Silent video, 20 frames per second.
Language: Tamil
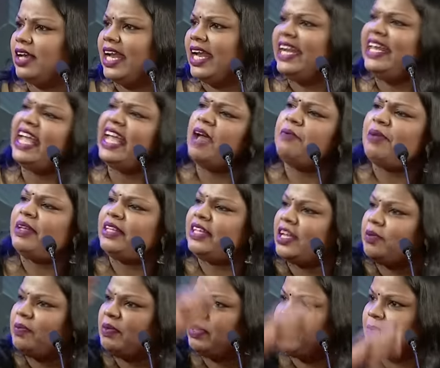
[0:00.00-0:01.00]
நீ அம்பேத்கரை
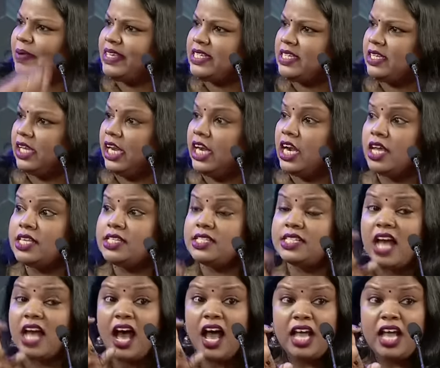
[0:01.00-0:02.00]
பத்தி பேசுறது ஏன்னா
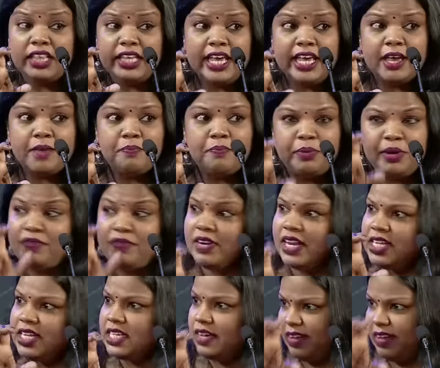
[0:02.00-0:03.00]
ஜாதியை
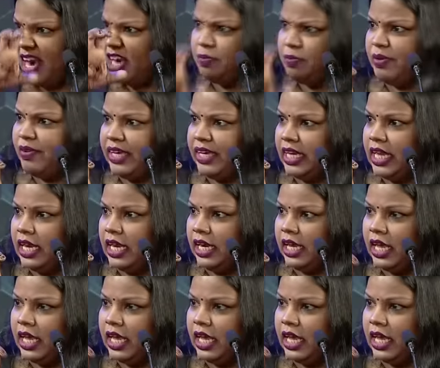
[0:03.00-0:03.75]
பிரிவிலேஜ் அவர் அனுபவிக்கிறாரு